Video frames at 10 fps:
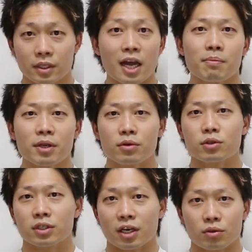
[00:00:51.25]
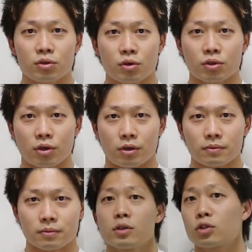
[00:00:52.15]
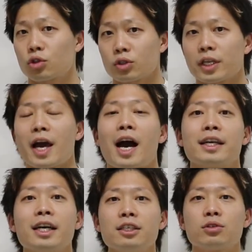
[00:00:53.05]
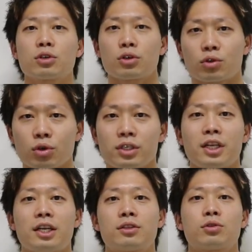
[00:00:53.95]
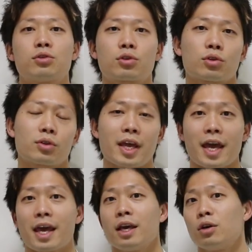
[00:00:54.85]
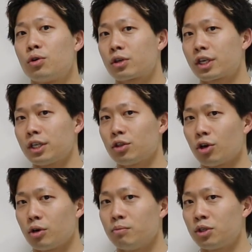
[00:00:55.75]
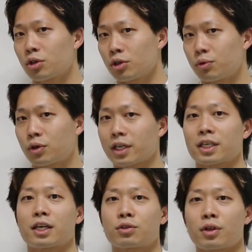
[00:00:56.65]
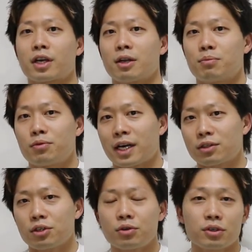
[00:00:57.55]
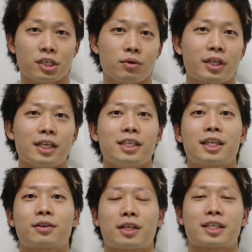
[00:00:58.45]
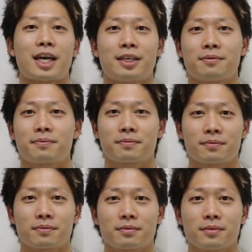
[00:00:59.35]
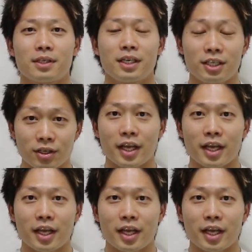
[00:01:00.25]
ダンベルを使うということそして速い動きを取り入れるということで腹筋の溝の深さそれから分厚い腹筋を手に入れてください以上